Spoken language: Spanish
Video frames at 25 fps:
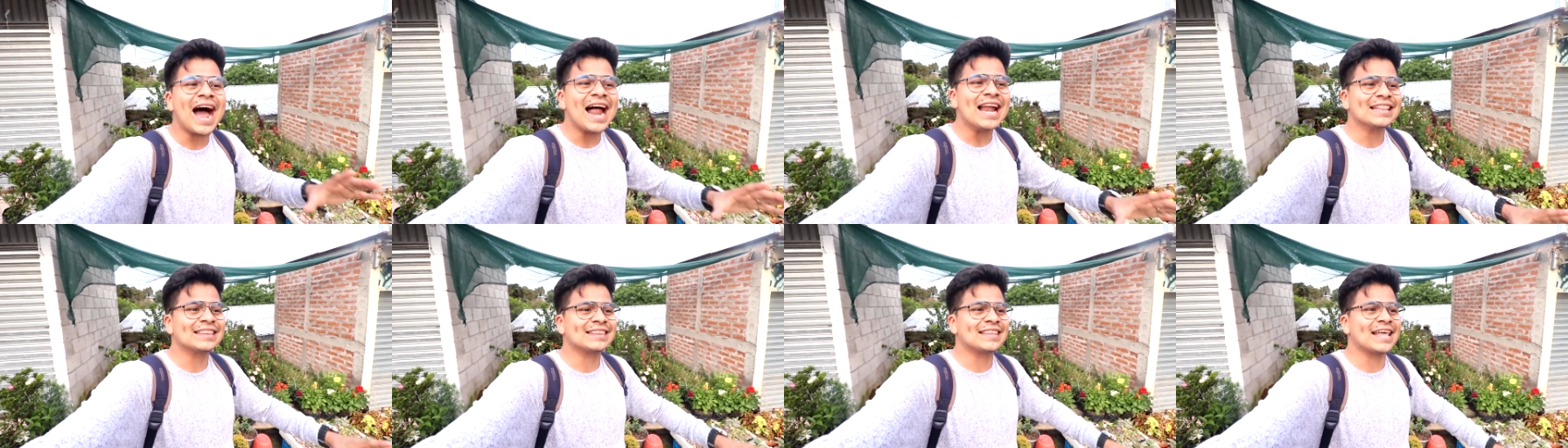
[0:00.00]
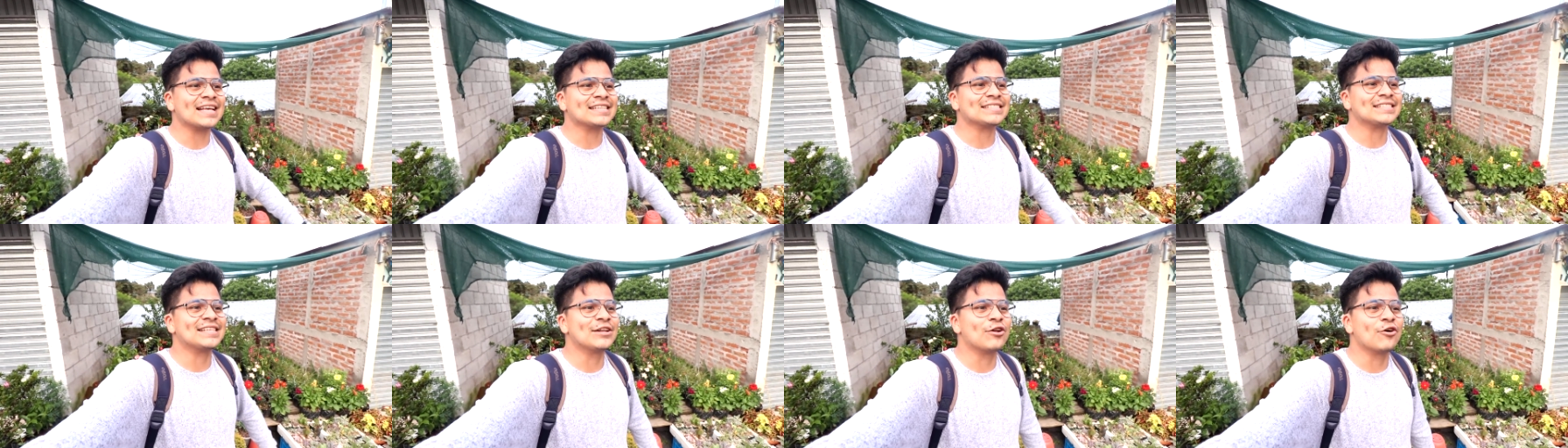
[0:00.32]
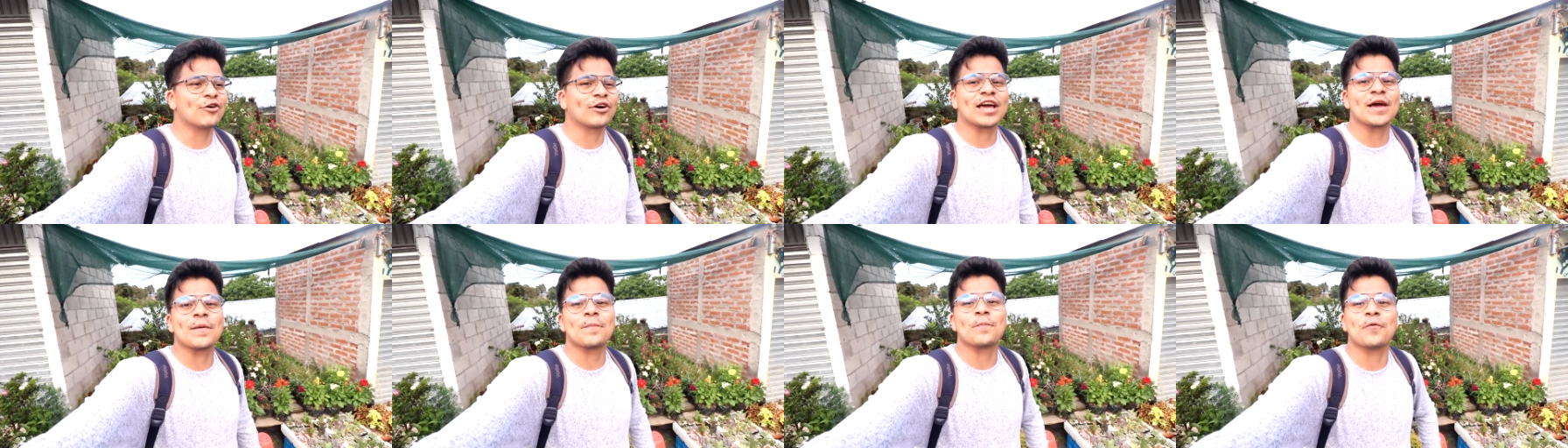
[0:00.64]
altas de
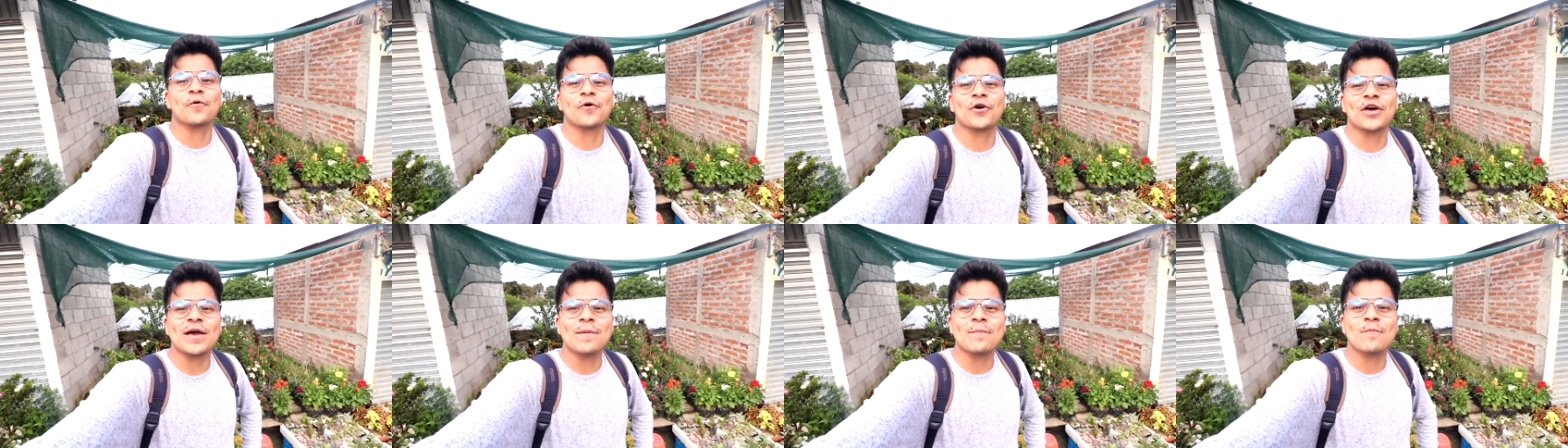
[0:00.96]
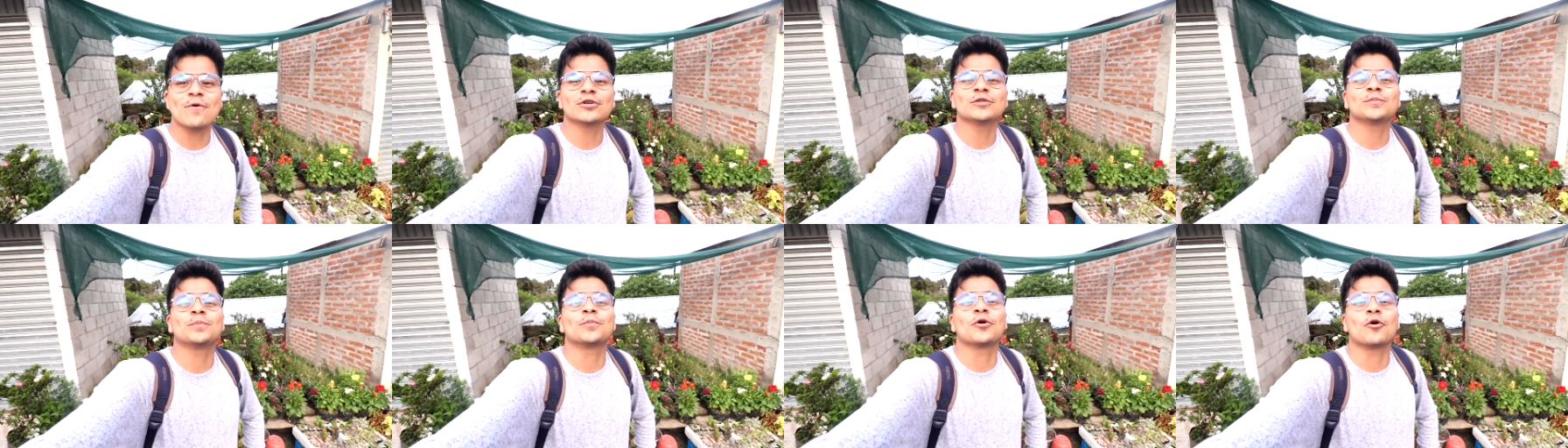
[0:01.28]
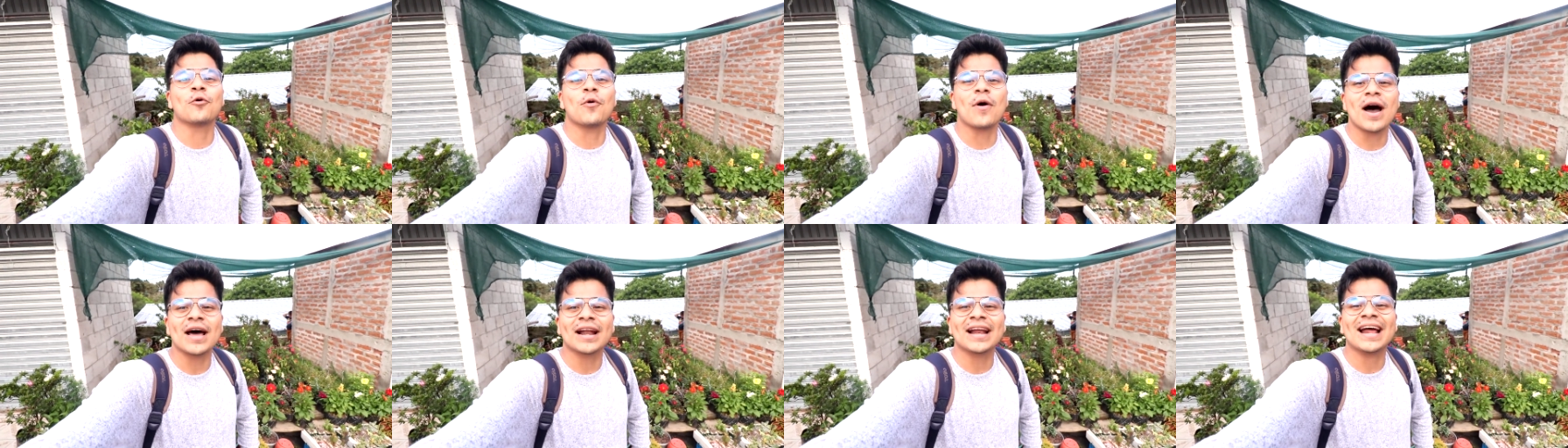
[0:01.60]
lo que podemos
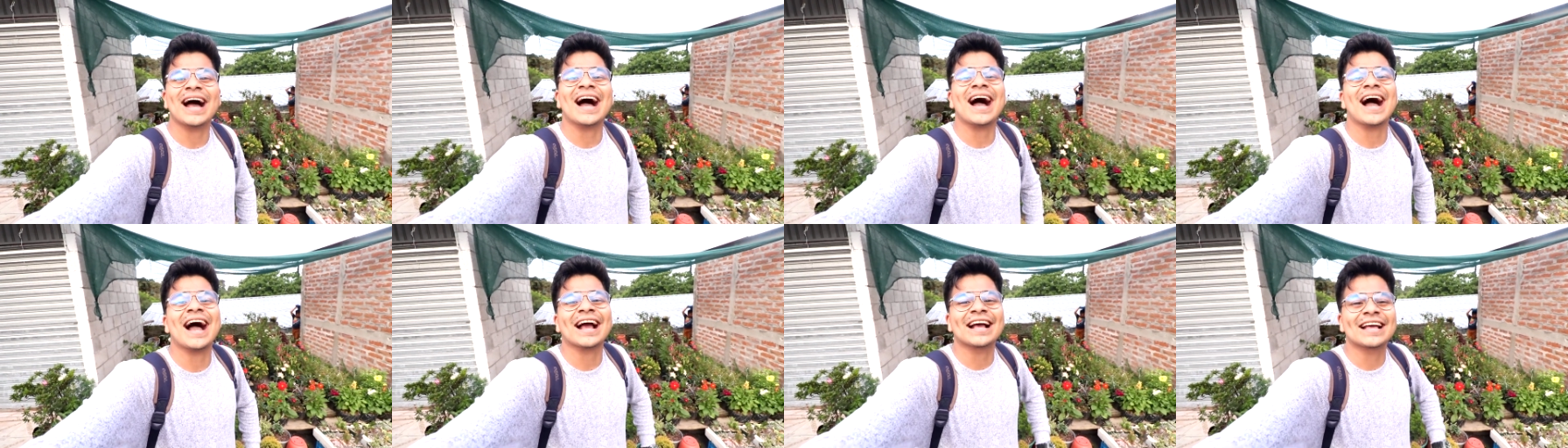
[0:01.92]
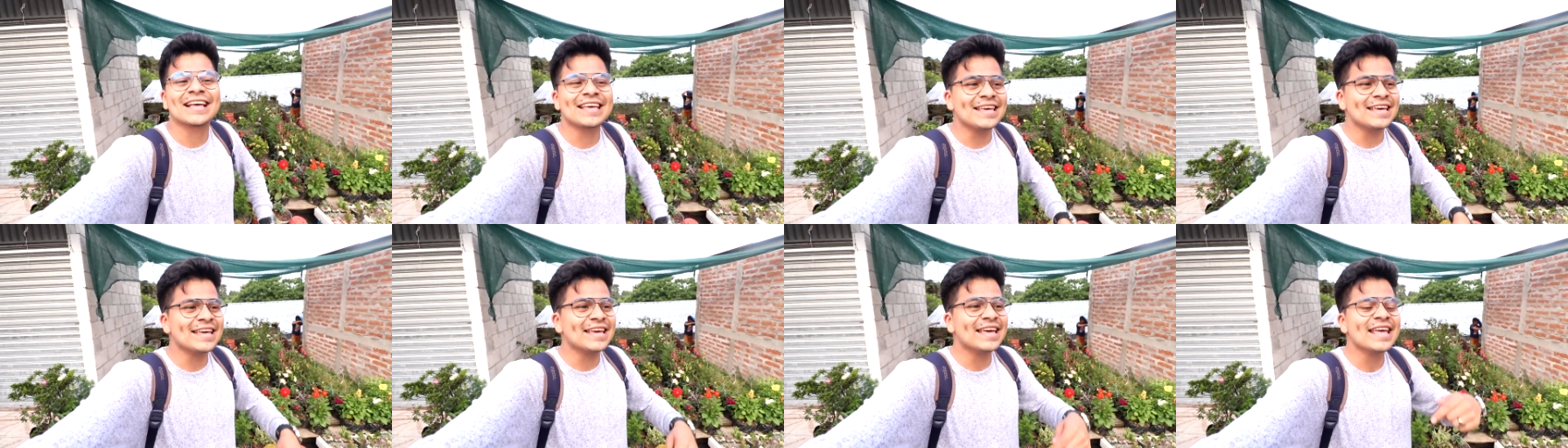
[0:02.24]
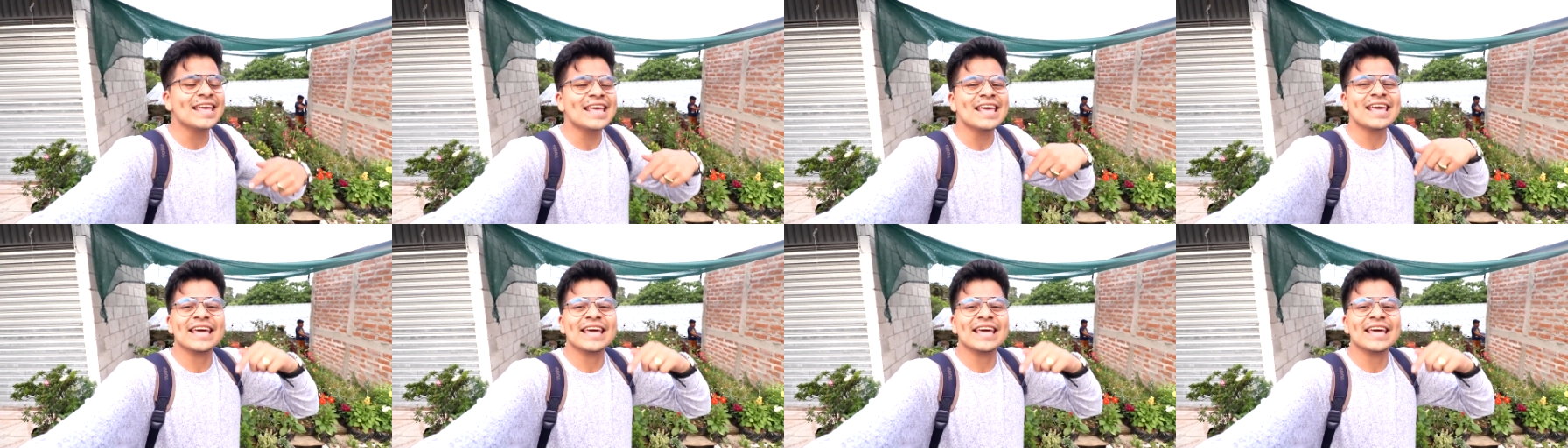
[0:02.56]
probar aquí